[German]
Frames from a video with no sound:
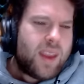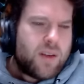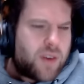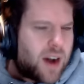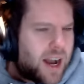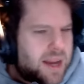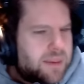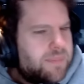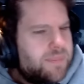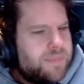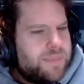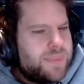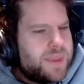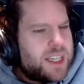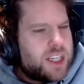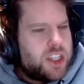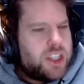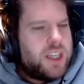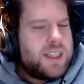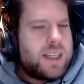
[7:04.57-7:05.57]
Vor allem,
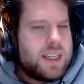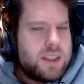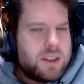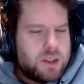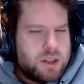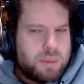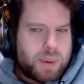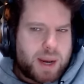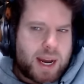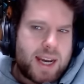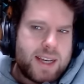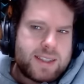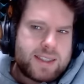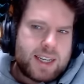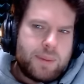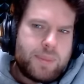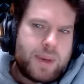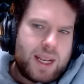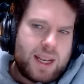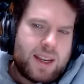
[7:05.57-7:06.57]
da steht dann so eine
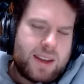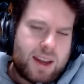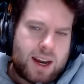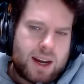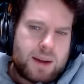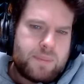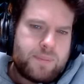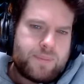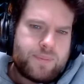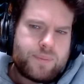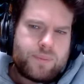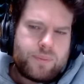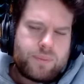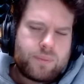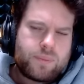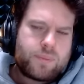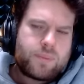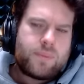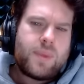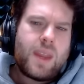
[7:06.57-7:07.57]
Preistabelle da.
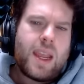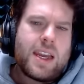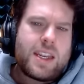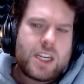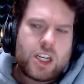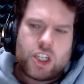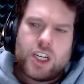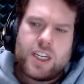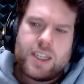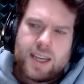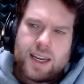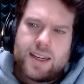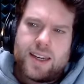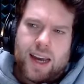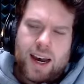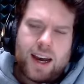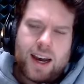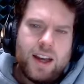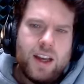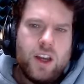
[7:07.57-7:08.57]
Da steht dann
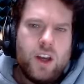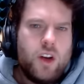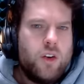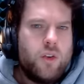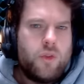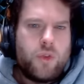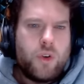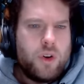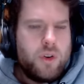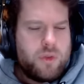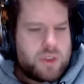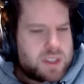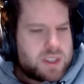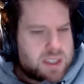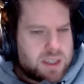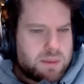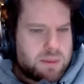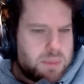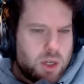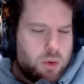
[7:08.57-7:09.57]
da
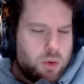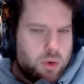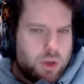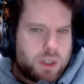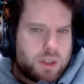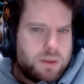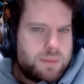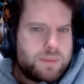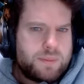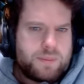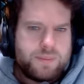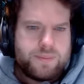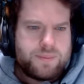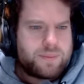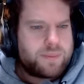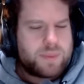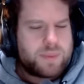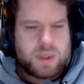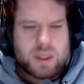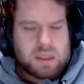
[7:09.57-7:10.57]
15 Minuten
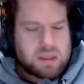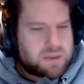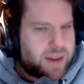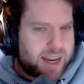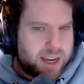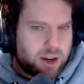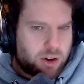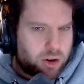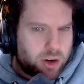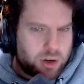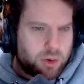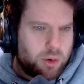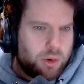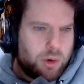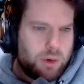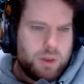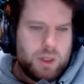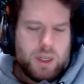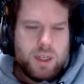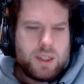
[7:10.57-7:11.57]
2
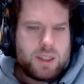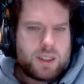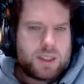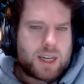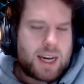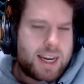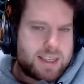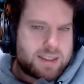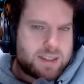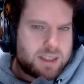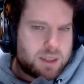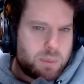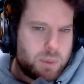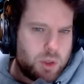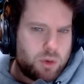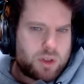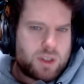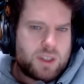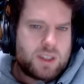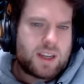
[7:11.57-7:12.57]
Euro, 30
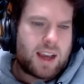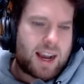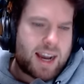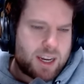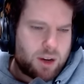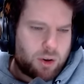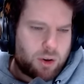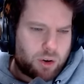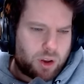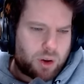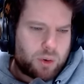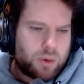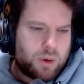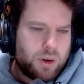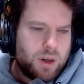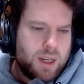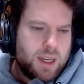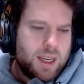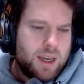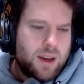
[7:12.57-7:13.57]
Minuten 3
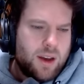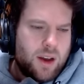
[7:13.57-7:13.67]
Euro.